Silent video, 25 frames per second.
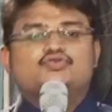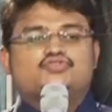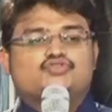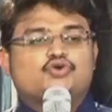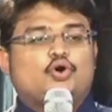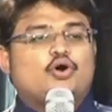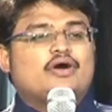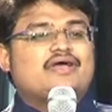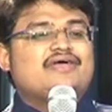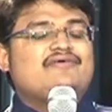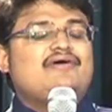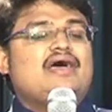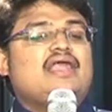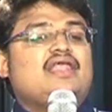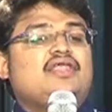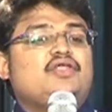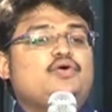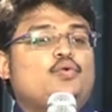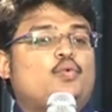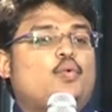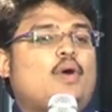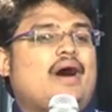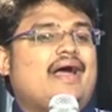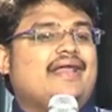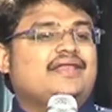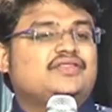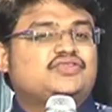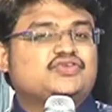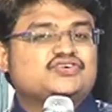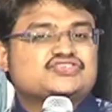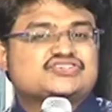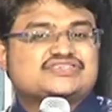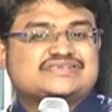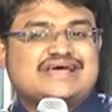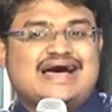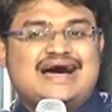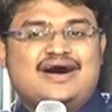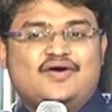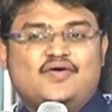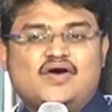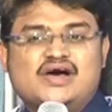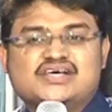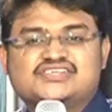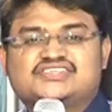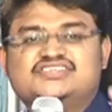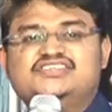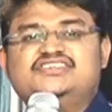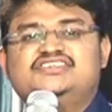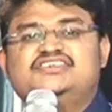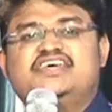సో ఒకవేళ నువ్వు వారితో
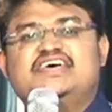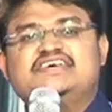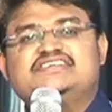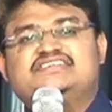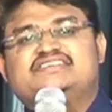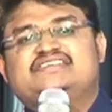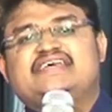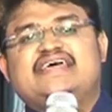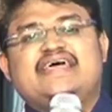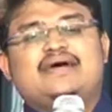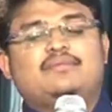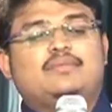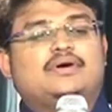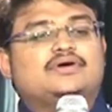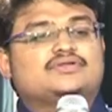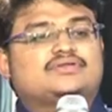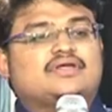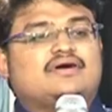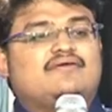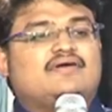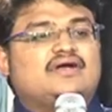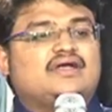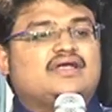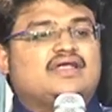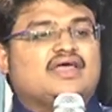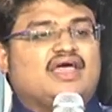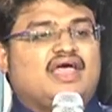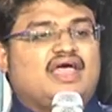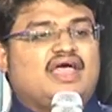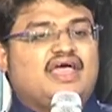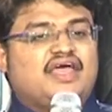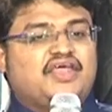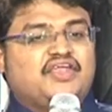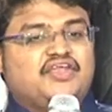సహవాసం చేస్తే ఏమవుతావంటే